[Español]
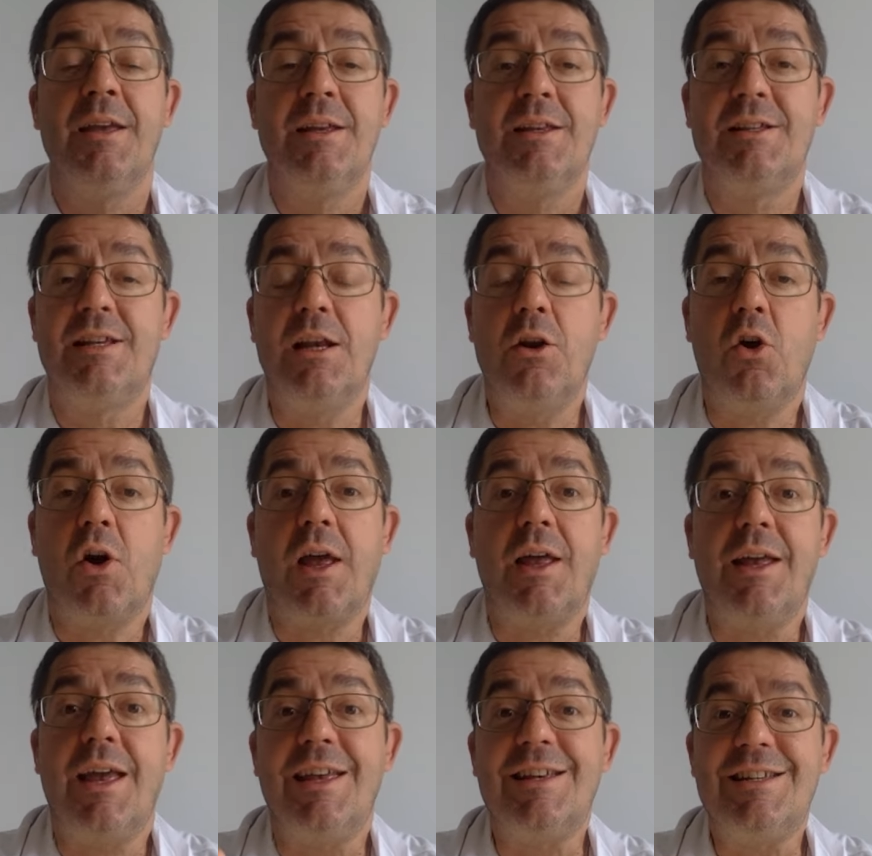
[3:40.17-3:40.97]
sino
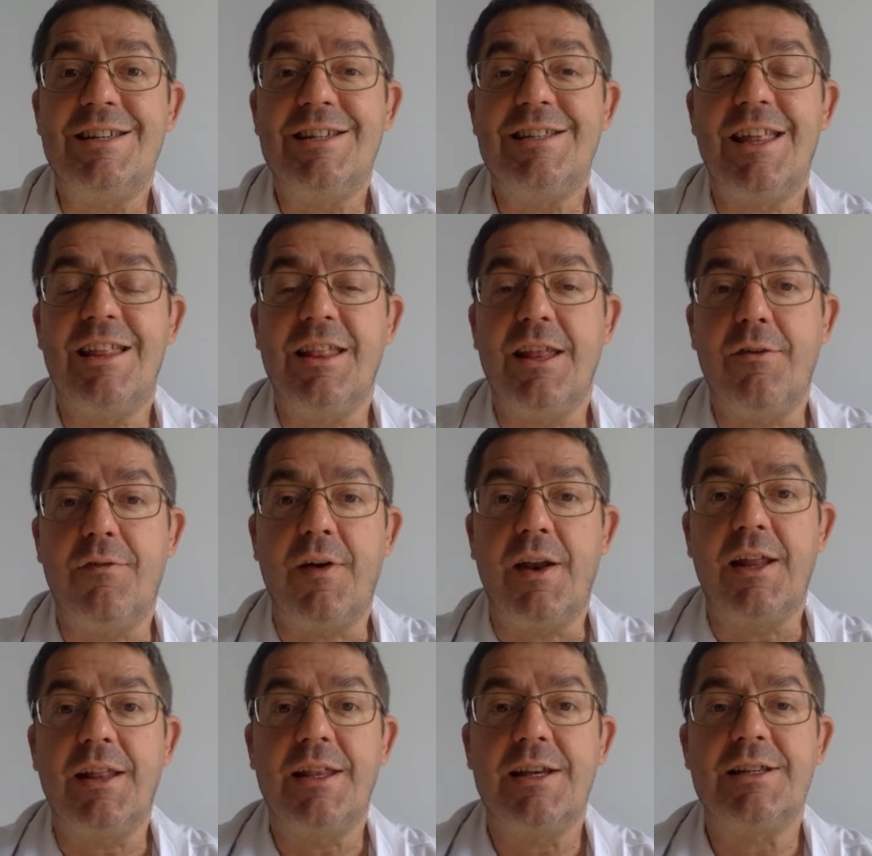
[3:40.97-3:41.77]
que existen
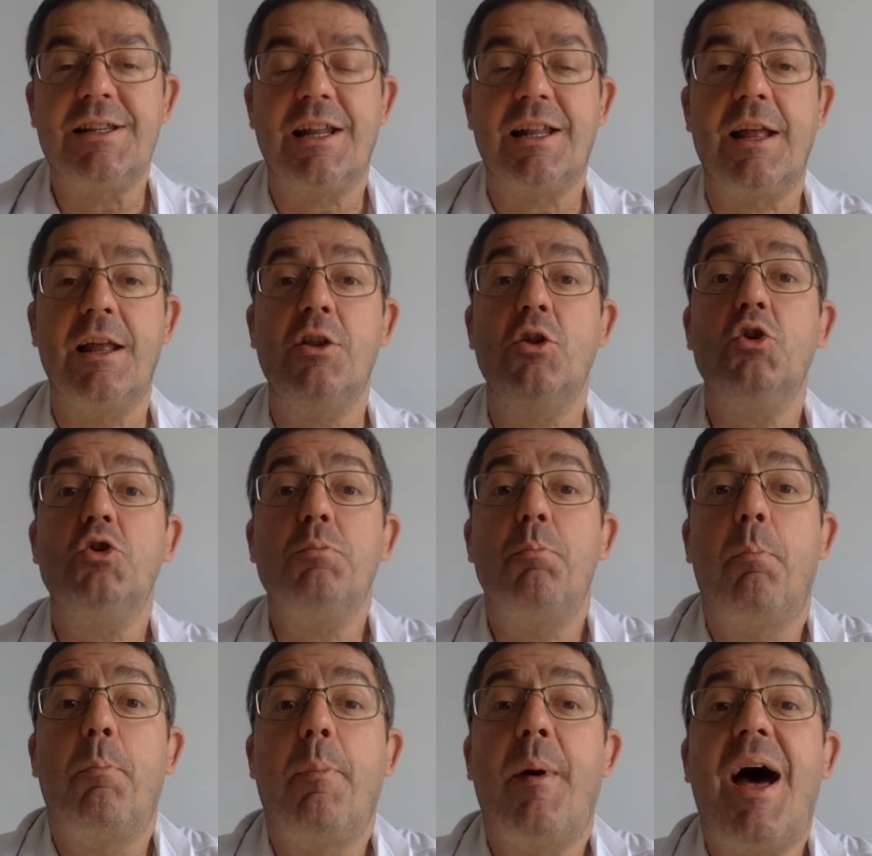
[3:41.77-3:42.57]
diferentes tratamientos
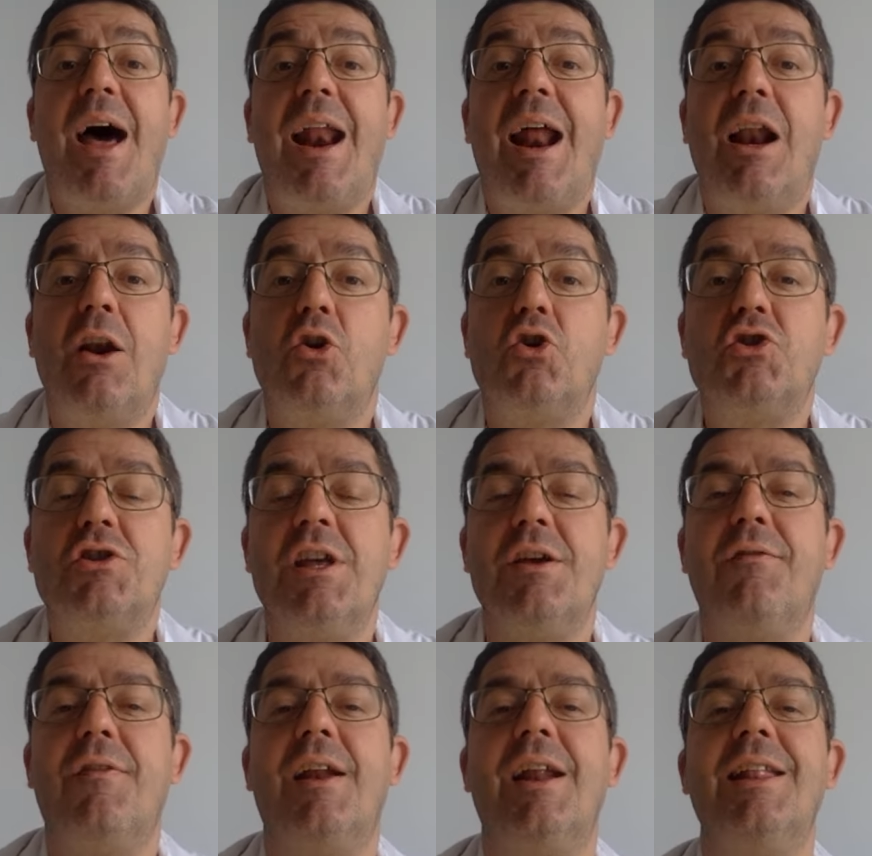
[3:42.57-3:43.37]
para los
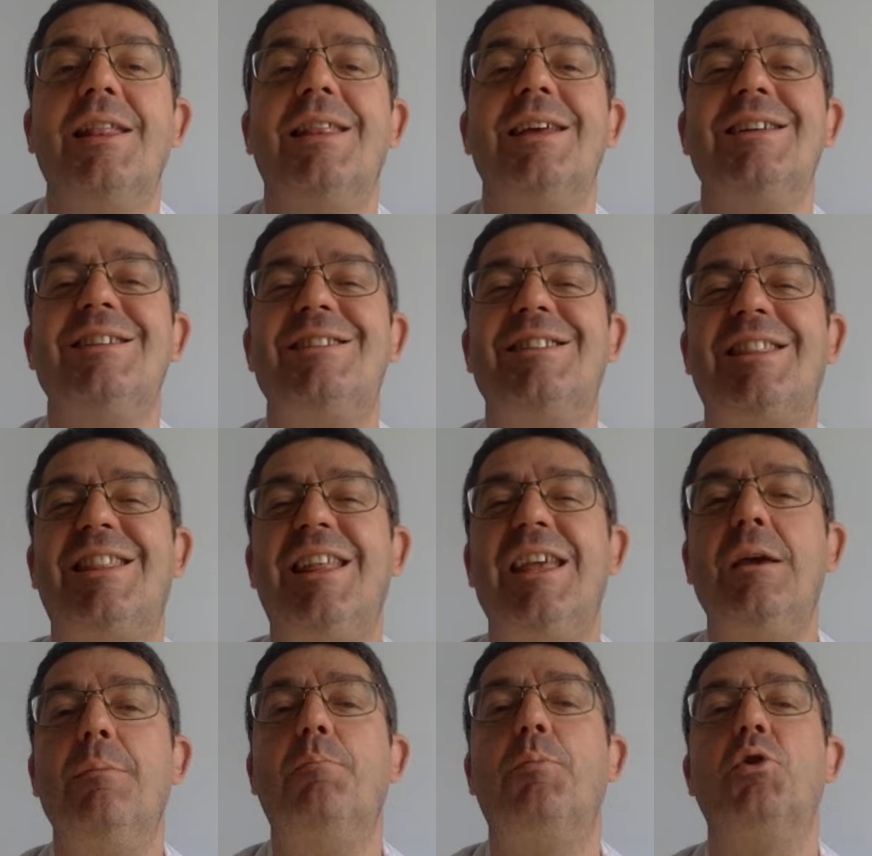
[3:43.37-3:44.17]
diferentes
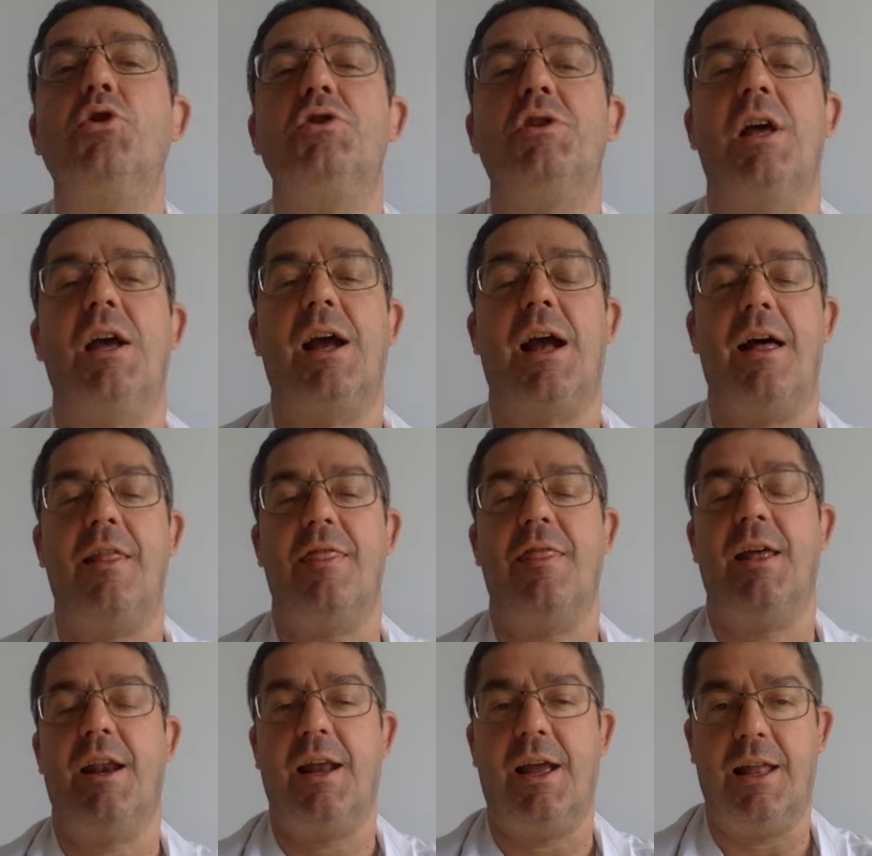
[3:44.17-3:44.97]
tipos de
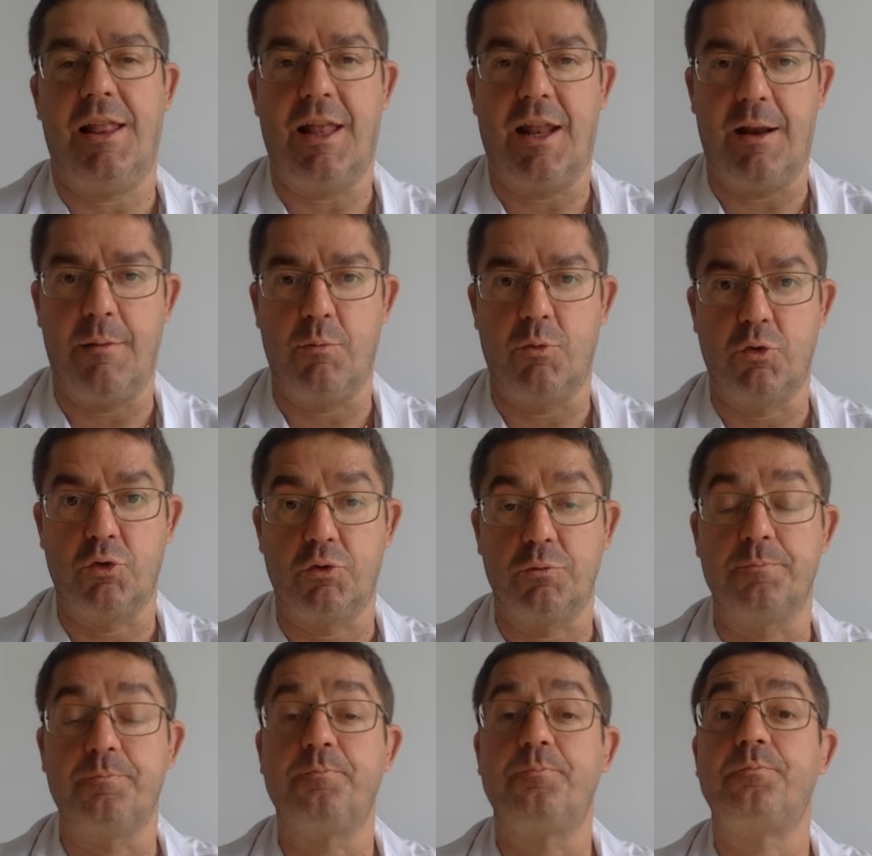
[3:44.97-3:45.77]
cáncer que tenemos.